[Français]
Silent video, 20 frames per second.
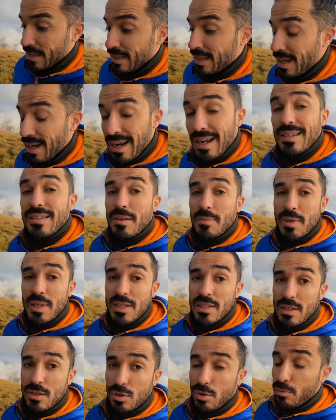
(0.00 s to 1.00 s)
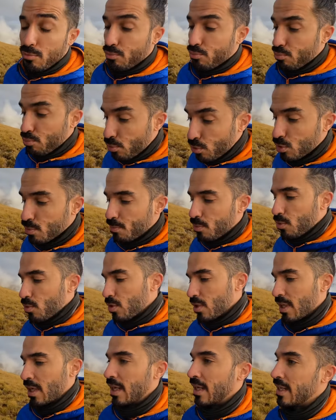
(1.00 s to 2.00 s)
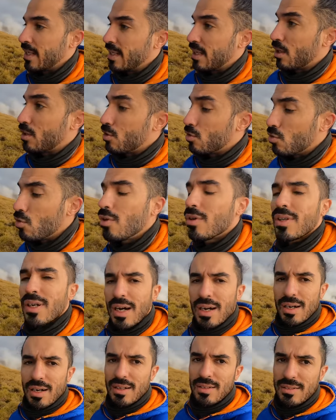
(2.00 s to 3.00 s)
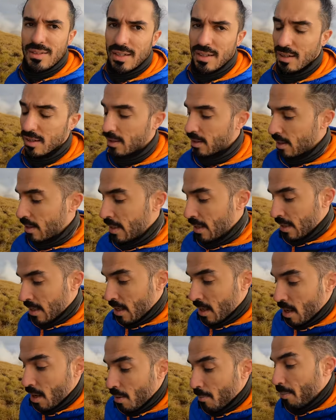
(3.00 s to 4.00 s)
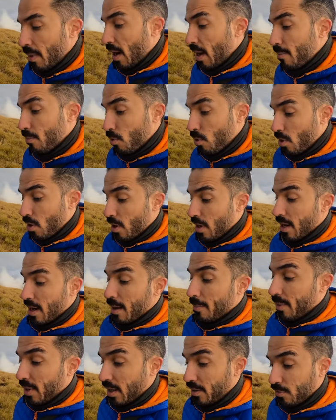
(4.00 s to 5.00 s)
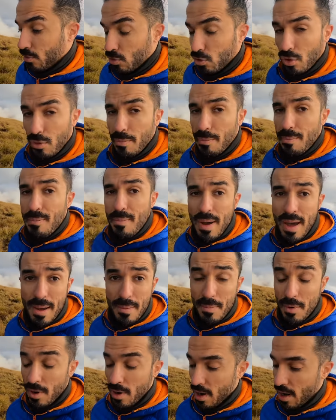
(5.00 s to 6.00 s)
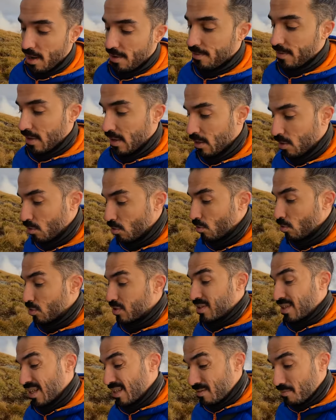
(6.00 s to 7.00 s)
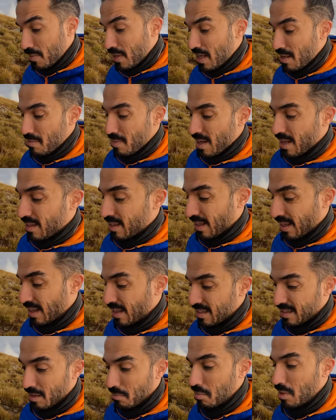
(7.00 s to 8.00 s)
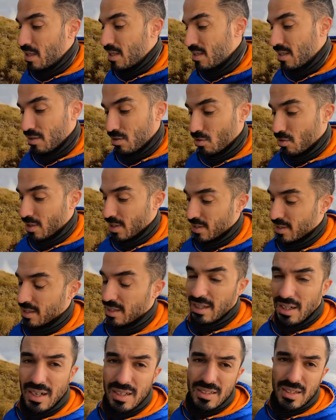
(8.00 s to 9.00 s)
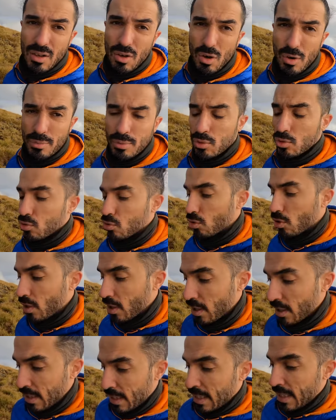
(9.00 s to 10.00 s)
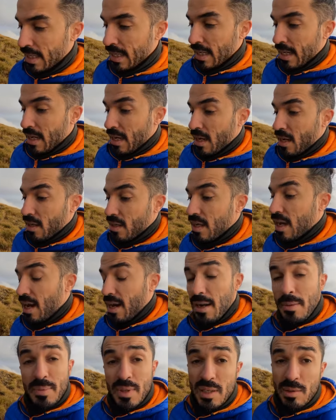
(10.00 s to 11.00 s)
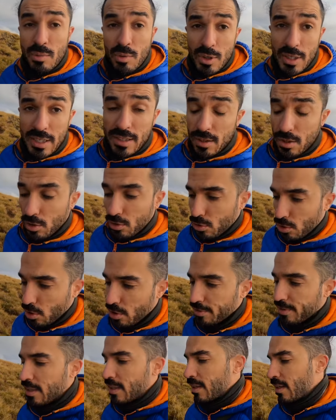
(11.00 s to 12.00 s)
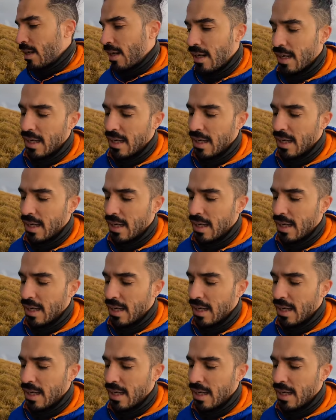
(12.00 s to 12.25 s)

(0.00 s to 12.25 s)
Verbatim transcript: et il y a de la stabilisation plus plus, il y a un ultra grand angle par rapport à l'appareil photo même avec le 16 mm et la stabilisation etc ça croppe toujours. Il y a les petites bonnettes contre le vent,